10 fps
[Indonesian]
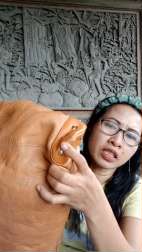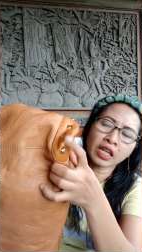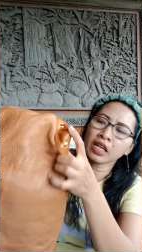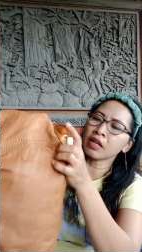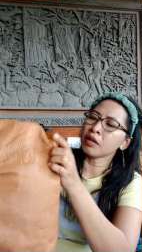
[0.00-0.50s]

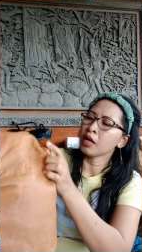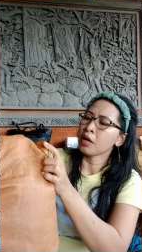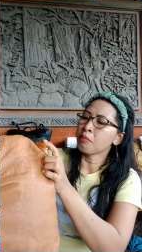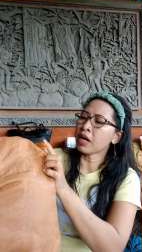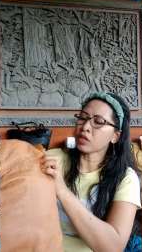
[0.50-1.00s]
saya
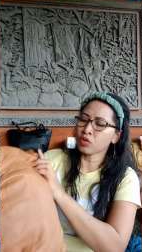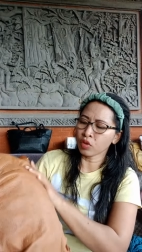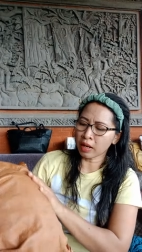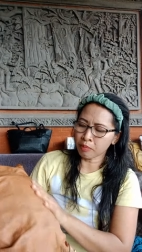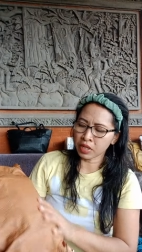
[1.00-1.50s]
bantu
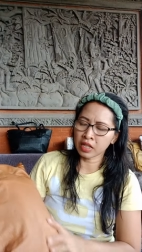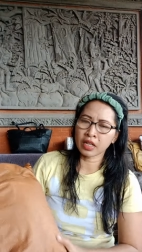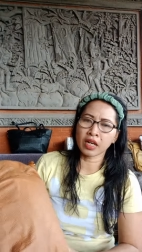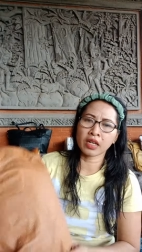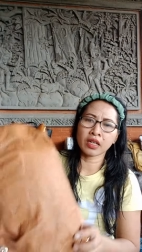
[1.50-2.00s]
rapiin
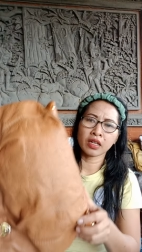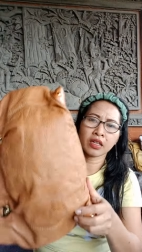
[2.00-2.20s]
kak ya